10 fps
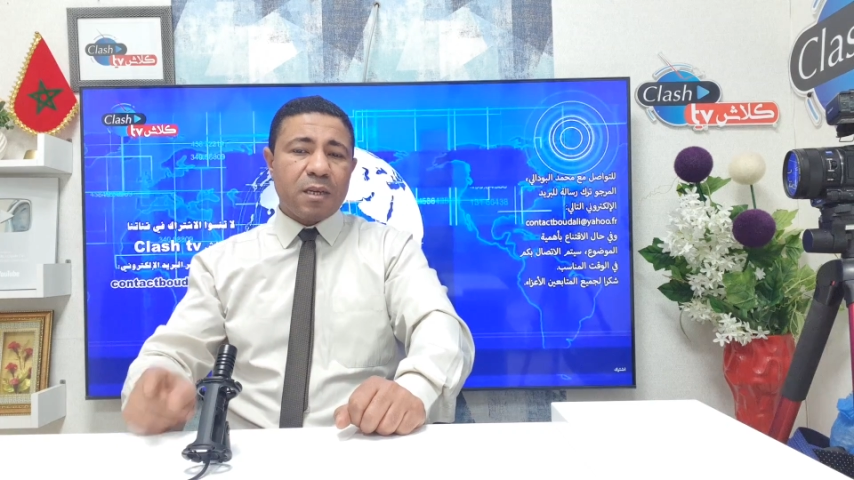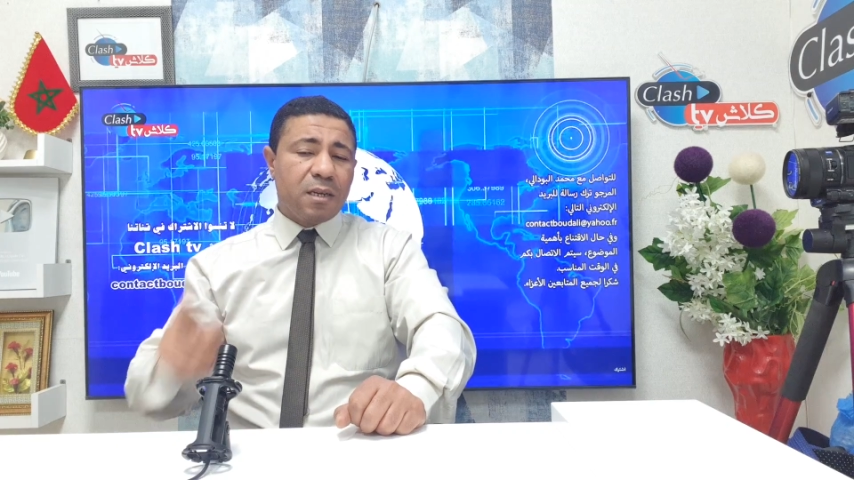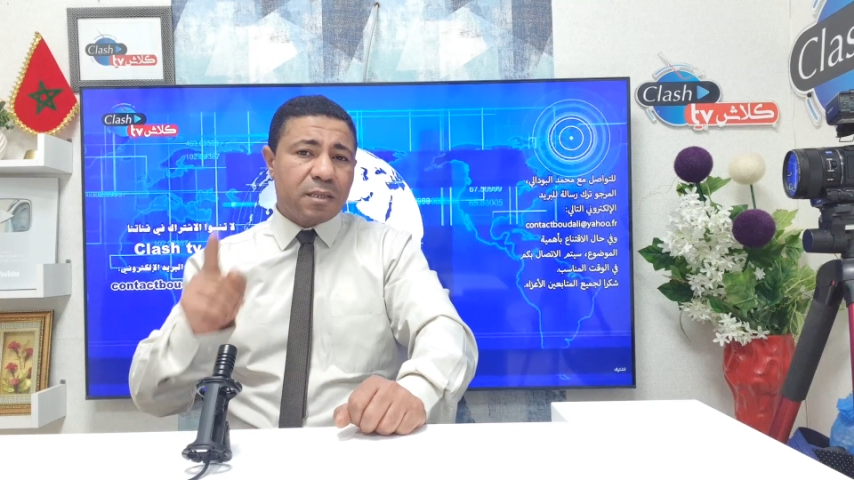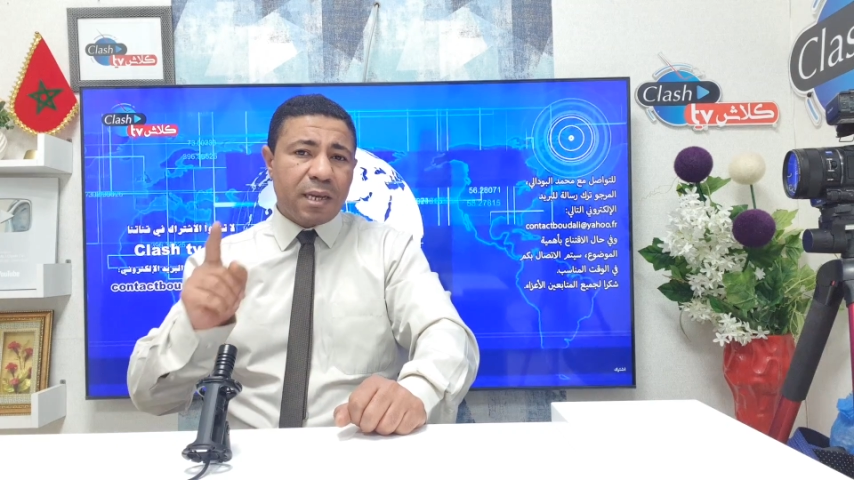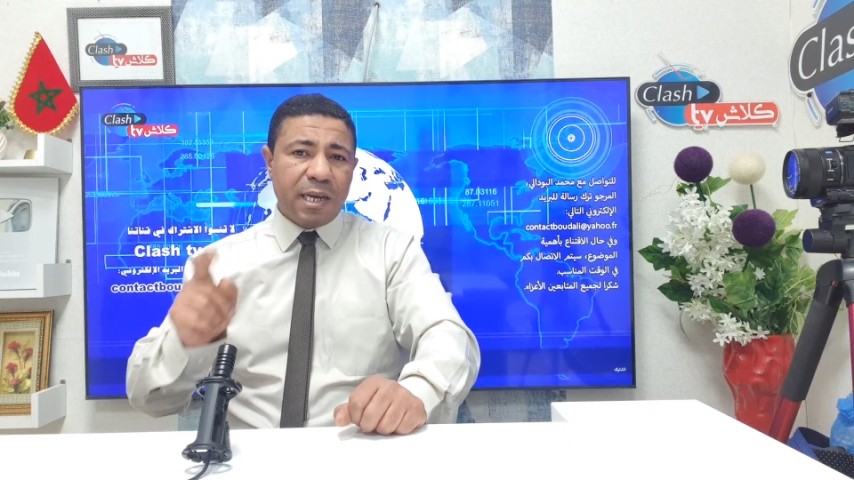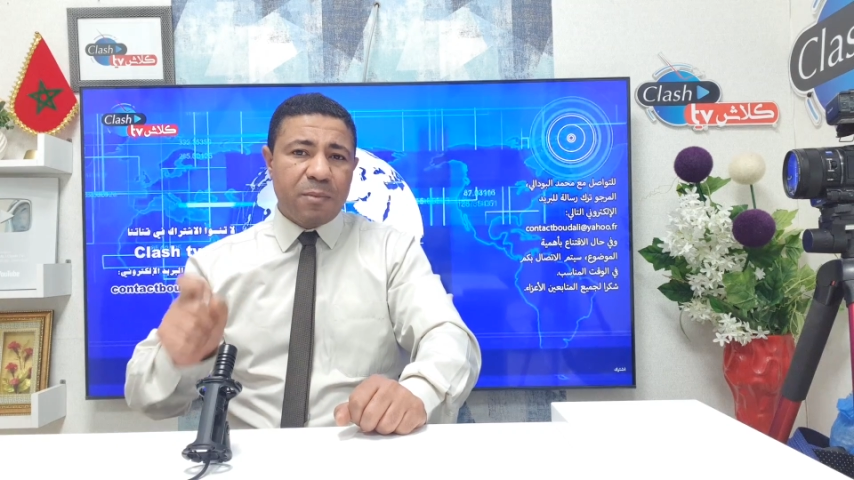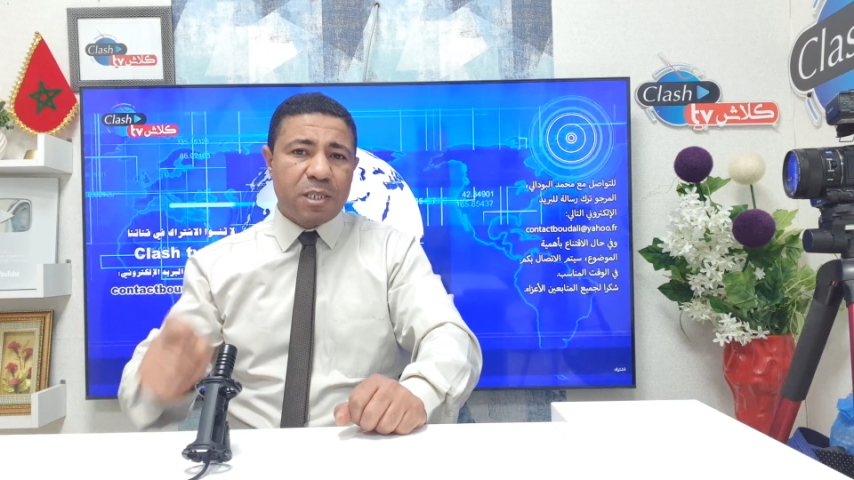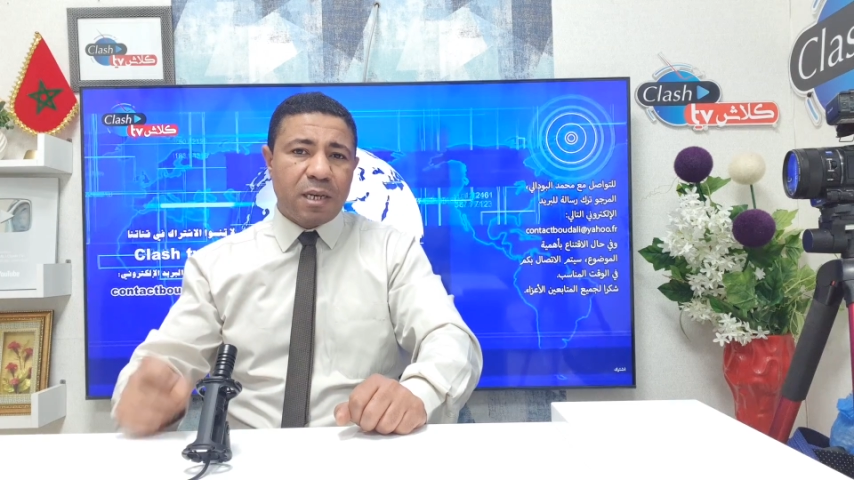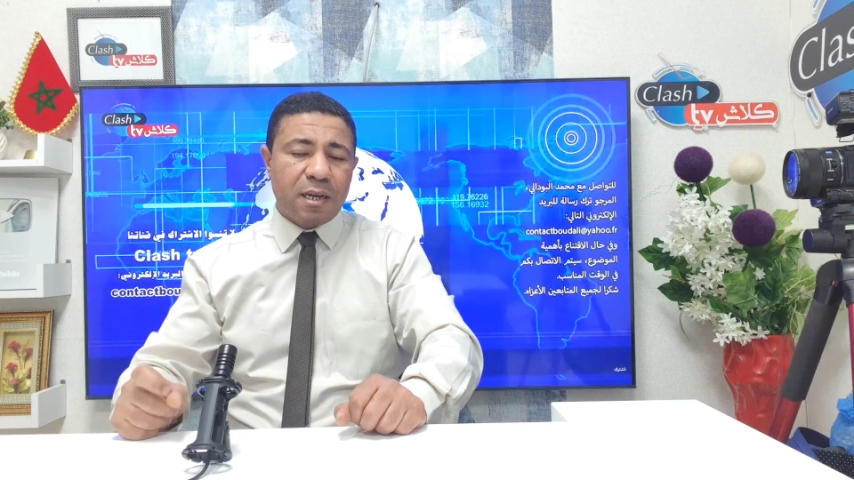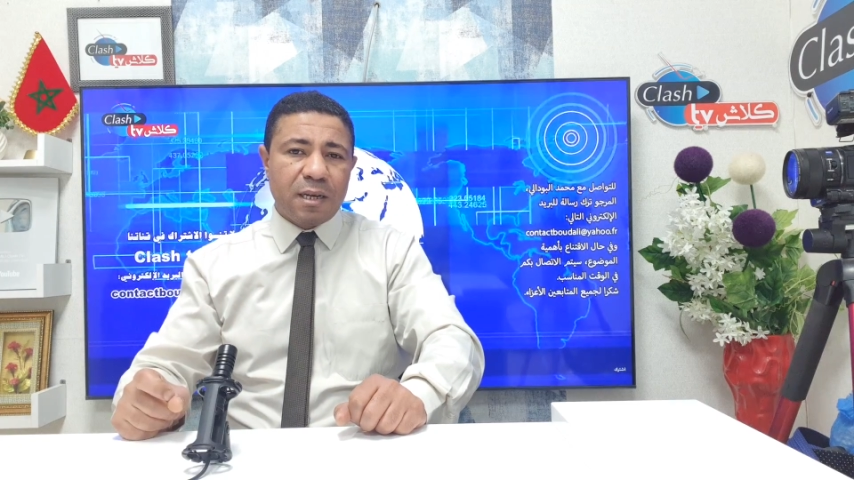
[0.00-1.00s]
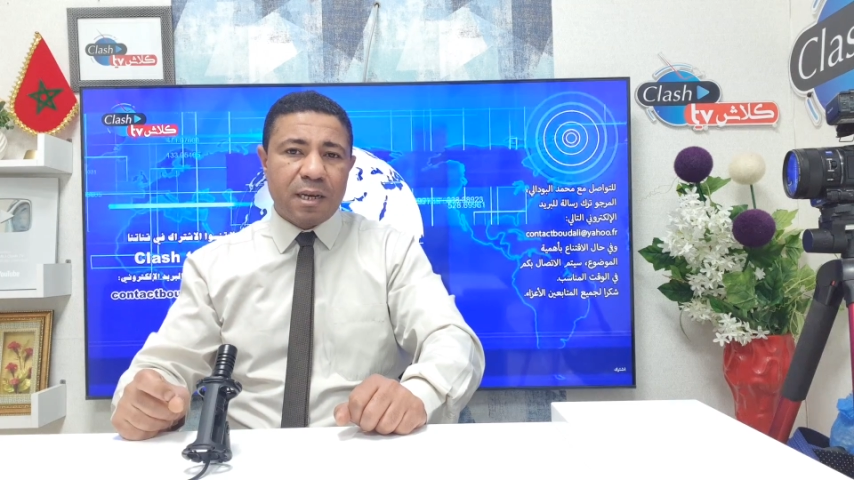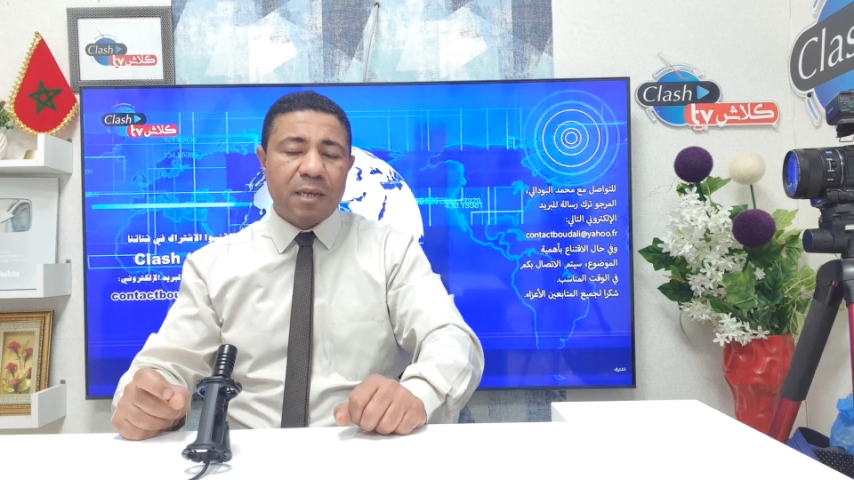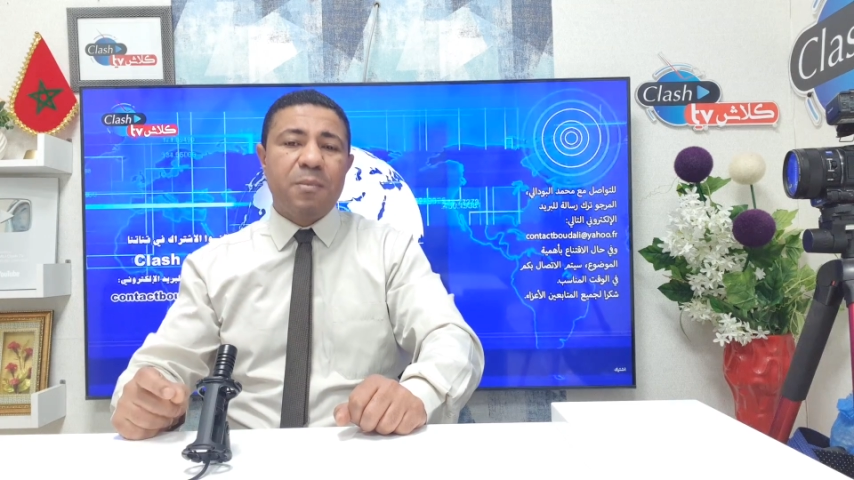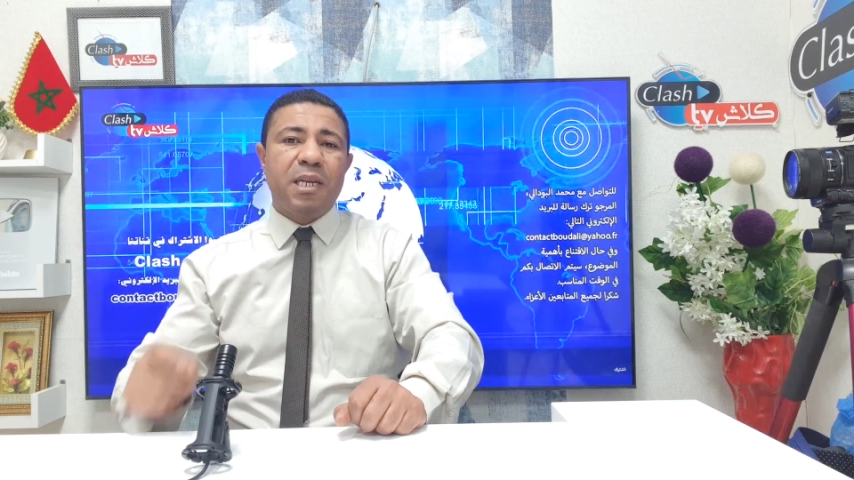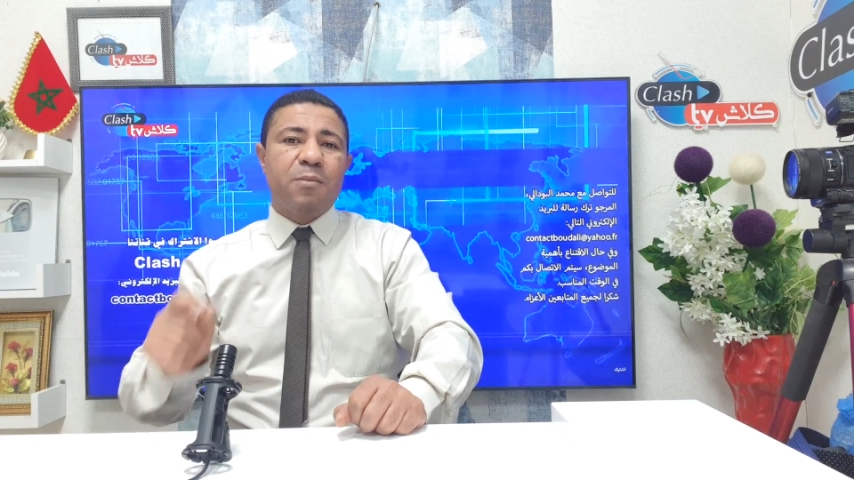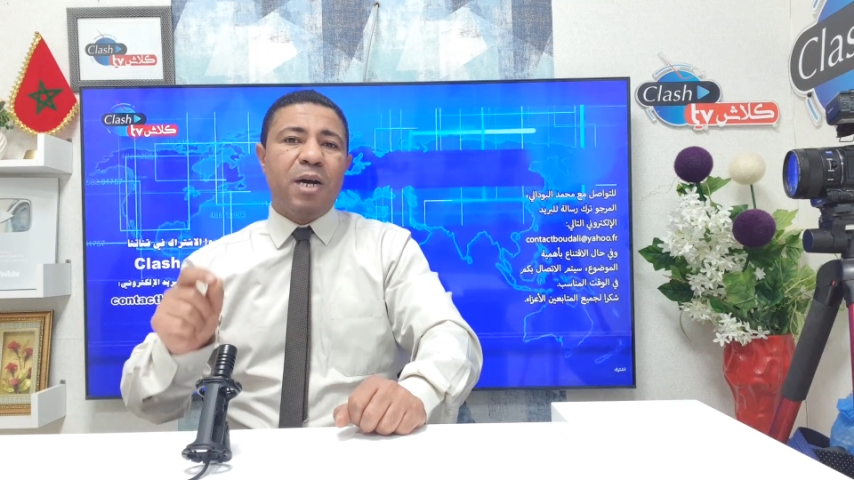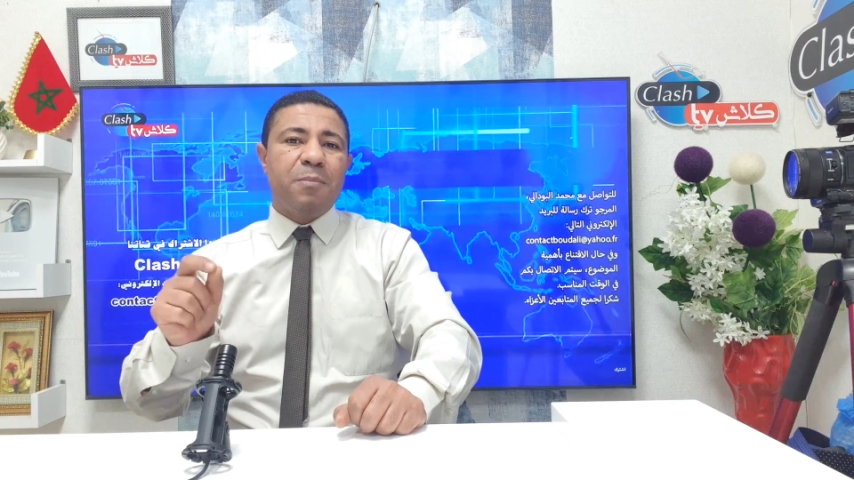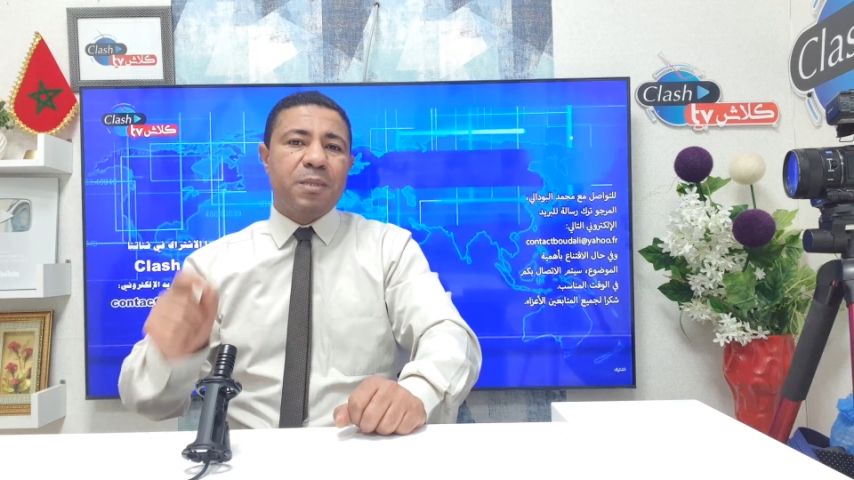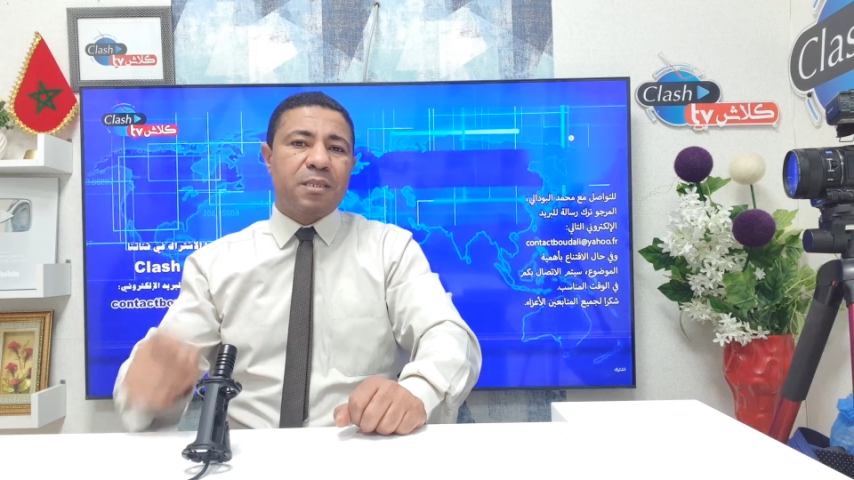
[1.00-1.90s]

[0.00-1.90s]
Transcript: لصاحب الجلالة الملك محمد